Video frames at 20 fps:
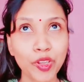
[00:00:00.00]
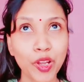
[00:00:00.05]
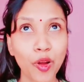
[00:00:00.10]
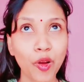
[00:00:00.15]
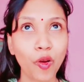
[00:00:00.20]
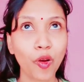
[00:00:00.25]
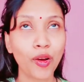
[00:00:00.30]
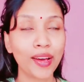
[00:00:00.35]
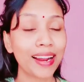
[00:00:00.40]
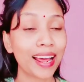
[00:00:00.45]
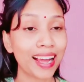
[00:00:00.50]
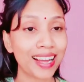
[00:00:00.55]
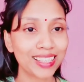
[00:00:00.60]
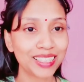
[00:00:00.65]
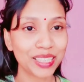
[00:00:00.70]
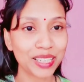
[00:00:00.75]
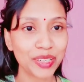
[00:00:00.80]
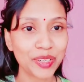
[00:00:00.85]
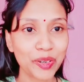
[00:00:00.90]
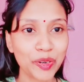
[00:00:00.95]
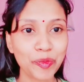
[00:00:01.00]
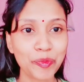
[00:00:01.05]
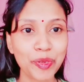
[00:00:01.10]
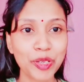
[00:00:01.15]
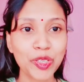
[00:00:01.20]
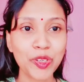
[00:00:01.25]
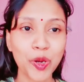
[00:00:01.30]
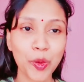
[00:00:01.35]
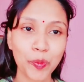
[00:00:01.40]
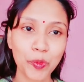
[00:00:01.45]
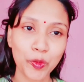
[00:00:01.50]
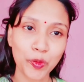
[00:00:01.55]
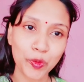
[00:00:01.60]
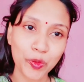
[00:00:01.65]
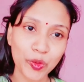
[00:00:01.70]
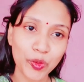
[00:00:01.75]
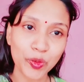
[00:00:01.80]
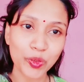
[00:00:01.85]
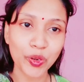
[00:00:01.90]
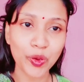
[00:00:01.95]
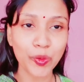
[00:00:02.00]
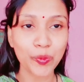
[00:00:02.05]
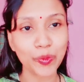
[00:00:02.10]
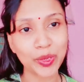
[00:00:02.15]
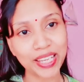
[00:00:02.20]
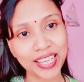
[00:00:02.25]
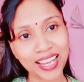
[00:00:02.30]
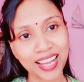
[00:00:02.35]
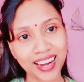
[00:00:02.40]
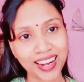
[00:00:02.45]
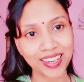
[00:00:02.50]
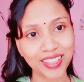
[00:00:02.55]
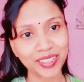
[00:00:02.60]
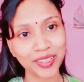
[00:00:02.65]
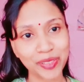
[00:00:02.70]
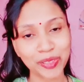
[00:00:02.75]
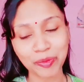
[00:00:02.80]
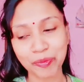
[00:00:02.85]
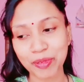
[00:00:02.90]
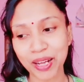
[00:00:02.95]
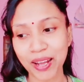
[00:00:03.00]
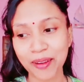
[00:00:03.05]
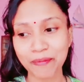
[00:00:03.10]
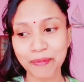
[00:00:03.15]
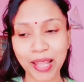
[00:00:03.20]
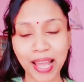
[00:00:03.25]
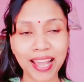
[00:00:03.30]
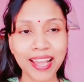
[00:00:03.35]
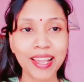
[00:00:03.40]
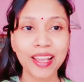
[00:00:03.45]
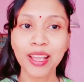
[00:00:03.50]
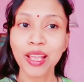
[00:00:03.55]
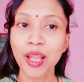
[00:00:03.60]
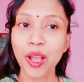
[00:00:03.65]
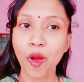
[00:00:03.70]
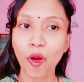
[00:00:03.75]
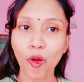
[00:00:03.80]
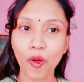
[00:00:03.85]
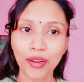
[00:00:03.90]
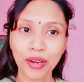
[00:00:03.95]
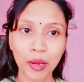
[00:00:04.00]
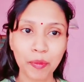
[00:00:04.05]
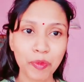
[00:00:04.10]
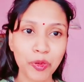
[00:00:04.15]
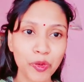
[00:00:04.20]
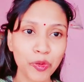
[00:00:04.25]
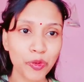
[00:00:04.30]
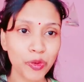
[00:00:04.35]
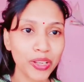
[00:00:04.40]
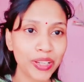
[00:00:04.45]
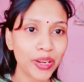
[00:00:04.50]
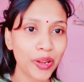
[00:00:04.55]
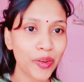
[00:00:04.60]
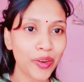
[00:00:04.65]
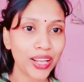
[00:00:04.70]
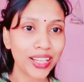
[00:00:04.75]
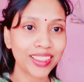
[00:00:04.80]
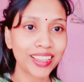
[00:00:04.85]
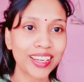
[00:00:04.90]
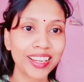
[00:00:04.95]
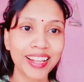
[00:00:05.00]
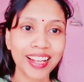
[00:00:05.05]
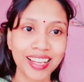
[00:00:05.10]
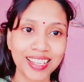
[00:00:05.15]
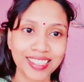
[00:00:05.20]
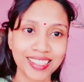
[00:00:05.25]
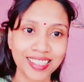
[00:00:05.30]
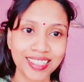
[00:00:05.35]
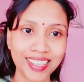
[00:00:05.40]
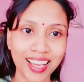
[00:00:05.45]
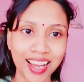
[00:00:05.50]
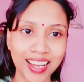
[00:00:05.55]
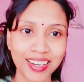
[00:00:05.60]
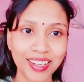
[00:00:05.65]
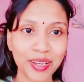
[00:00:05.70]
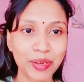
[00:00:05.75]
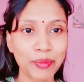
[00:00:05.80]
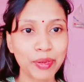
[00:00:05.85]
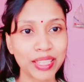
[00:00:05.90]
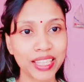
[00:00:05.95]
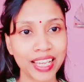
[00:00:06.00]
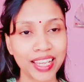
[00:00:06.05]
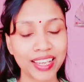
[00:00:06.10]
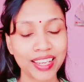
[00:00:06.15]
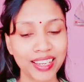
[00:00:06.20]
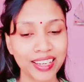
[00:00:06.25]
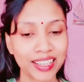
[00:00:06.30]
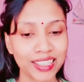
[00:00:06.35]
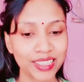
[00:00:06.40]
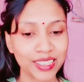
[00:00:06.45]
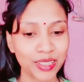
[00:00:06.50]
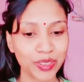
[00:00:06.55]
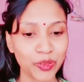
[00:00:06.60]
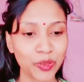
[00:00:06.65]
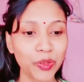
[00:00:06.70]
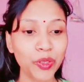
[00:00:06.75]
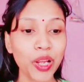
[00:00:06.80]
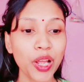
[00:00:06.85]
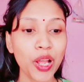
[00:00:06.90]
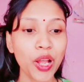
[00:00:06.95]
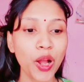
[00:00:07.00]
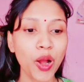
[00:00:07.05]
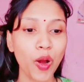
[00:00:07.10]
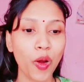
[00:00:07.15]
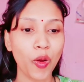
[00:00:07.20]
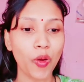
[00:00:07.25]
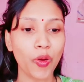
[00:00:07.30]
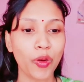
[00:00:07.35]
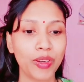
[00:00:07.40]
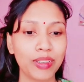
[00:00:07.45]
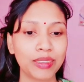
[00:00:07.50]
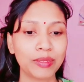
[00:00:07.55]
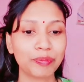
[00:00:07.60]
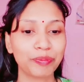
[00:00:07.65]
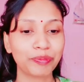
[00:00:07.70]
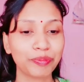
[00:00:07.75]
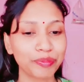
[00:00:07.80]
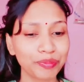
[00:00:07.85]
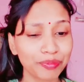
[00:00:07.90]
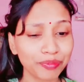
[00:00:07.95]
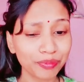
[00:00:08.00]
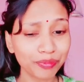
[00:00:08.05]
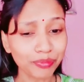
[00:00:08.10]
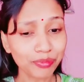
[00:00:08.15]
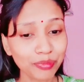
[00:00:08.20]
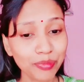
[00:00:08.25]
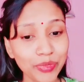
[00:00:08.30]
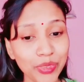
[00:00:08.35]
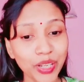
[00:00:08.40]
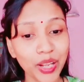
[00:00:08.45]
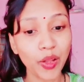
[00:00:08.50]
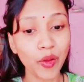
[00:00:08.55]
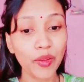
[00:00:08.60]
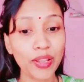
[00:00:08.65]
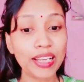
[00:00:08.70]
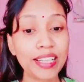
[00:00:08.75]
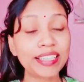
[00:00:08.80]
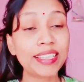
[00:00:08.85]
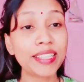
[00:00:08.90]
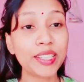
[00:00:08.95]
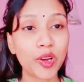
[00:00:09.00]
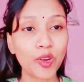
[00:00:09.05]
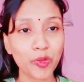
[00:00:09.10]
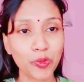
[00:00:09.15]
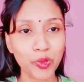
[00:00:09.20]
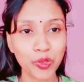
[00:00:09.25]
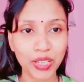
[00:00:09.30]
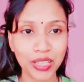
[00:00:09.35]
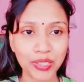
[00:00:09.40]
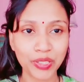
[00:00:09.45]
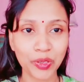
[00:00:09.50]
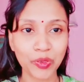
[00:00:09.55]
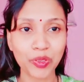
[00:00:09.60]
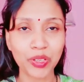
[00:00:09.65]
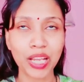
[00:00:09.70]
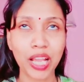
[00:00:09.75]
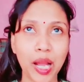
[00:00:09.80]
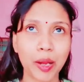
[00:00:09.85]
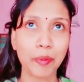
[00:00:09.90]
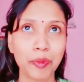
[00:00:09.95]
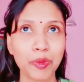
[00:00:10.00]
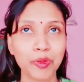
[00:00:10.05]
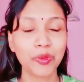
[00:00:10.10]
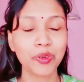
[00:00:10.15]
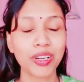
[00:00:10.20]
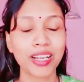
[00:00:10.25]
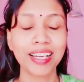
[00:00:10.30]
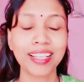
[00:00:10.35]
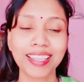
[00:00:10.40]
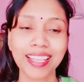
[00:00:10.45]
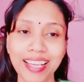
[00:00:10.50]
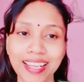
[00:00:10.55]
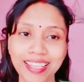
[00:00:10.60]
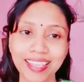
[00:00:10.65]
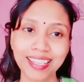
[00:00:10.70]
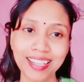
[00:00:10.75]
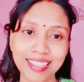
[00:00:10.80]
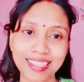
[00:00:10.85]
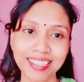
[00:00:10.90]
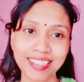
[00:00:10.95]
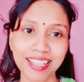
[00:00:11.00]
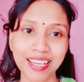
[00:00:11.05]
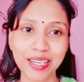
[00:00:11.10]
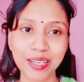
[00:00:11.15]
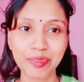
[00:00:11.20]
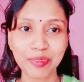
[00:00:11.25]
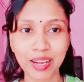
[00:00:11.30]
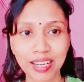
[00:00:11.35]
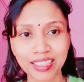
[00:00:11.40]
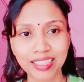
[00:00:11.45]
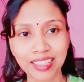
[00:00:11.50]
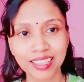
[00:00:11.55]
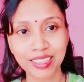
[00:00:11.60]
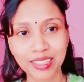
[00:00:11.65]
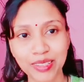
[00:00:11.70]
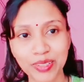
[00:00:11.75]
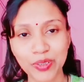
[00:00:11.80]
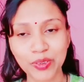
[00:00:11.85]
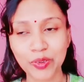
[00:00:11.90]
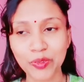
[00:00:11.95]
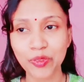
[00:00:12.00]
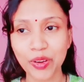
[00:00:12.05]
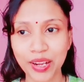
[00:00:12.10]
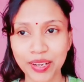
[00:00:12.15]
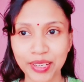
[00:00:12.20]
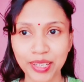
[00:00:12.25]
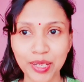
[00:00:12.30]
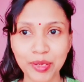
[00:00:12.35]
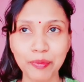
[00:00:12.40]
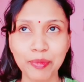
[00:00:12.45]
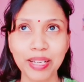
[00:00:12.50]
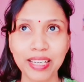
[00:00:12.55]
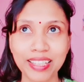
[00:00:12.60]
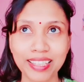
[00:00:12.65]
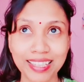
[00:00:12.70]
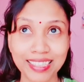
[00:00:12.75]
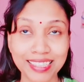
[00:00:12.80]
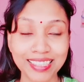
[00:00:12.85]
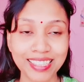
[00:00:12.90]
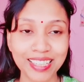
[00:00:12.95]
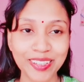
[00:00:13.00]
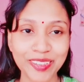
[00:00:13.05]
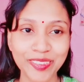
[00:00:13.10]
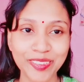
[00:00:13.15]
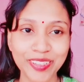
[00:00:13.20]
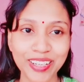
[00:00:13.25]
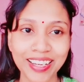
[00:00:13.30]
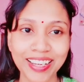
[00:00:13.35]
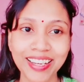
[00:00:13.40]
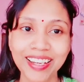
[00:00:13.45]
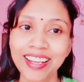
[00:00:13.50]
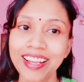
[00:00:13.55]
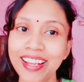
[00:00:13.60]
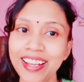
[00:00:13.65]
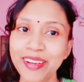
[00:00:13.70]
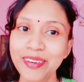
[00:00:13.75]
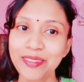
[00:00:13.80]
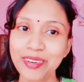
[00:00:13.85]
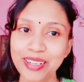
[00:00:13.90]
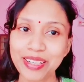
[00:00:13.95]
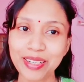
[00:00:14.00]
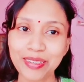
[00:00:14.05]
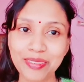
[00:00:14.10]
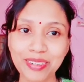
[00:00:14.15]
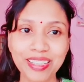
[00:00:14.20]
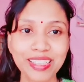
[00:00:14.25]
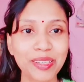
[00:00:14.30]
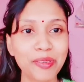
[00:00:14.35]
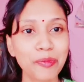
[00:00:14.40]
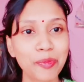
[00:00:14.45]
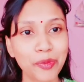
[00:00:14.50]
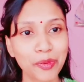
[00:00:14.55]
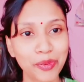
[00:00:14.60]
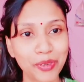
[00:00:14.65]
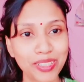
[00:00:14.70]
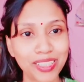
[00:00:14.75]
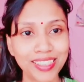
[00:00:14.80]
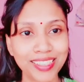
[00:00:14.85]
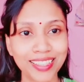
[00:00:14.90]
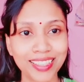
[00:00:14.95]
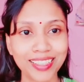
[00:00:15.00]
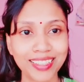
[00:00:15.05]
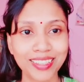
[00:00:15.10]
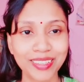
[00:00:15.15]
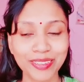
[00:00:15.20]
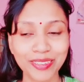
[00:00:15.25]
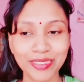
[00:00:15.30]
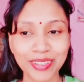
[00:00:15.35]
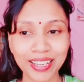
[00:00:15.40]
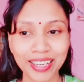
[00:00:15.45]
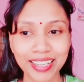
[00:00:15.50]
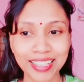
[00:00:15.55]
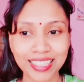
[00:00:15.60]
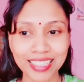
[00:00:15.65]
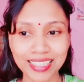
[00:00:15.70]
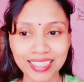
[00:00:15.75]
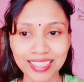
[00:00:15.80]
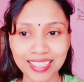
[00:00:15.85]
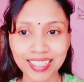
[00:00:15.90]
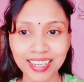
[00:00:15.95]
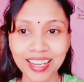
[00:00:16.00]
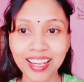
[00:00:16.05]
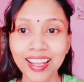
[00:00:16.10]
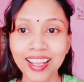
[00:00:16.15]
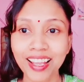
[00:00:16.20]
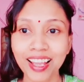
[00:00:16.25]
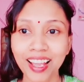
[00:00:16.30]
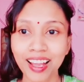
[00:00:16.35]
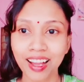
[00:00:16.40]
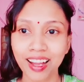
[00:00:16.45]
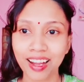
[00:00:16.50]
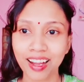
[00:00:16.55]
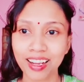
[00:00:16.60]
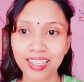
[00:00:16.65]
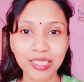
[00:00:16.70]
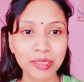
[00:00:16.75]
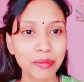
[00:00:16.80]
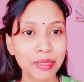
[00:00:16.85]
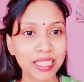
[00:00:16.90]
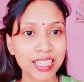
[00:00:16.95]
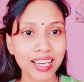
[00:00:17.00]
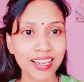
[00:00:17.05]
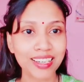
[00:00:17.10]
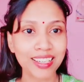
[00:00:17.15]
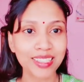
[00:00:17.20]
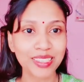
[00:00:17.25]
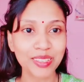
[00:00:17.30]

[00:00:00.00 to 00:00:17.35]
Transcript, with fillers: और आज से नवमी तो आप लोगों को नवमी की हार्दिक शुभकामनाएं और आप लोगों की नवरात्रि कैसे जा रही है बताइएगा ज़रूर और एक चीज़ और बोलना चाहूँगी आप लोगों का तहे दिल से धन्यवाद करती हूँ फाइनली मेरे दस के हो गए फटाफट से बहुत जल्दी हुए हैं दस के अच्छा वो अचानक से